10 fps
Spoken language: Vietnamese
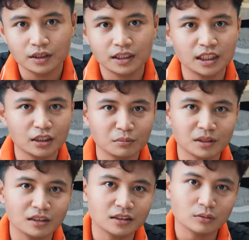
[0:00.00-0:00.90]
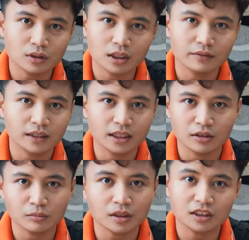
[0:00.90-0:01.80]
Thì khi nào chúng ta nên treo ti và khi
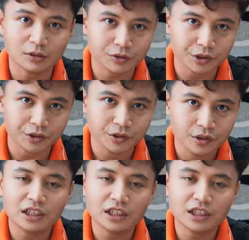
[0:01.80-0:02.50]
nào chúng ta nên treo tường.